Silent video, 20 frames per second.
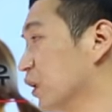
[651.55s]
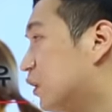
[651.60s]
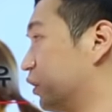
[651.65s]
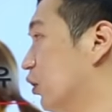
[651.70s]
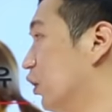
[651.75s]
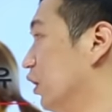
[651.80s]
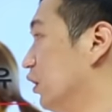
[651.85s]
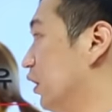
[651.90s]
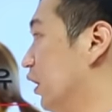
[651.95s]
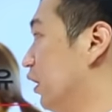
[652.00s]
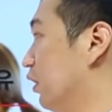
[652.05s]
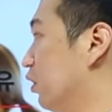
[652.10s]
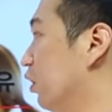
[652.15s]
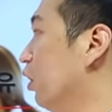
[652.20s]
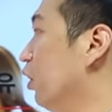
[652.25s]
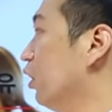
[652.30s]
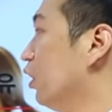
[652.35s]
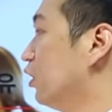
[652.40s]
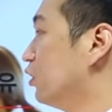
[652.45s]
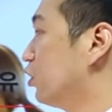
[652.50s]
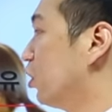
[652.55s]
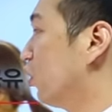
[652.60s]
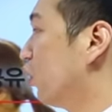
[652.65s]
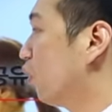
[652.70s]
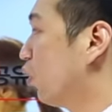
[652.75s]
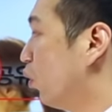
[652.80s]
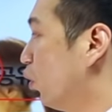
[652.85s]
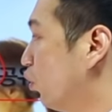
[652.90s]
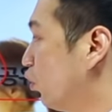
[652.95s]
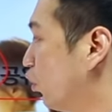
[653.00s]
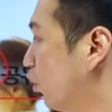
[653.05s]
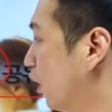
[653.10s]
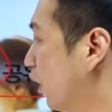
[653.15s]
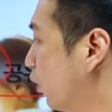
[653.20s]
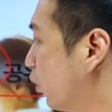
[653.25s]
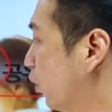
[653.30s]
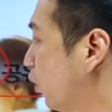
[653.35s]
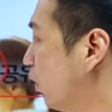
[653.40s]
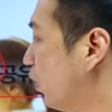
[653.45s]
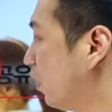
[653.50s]
그거에 대해서 서로
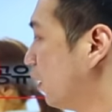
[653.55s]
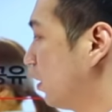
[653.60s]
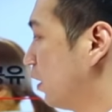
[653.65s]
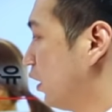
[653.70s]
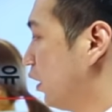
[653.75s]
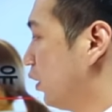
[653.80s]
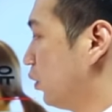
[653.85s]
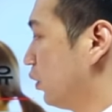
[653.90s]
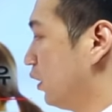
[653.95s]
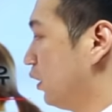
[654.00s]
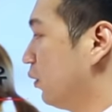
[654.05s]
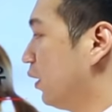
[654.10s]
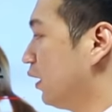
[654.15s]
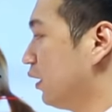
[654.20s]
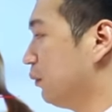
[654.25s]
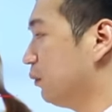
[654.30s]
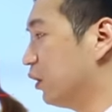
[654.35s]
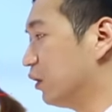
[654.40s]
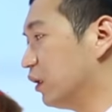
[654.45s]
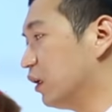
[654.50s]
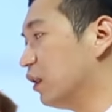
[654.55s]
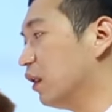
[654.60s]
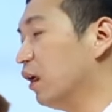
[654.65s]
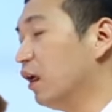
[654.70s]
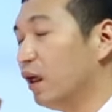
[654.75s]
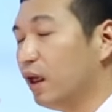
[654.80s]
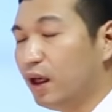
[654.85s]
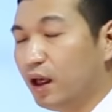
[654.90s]
공유하고 그리고 이왕이면은 뭐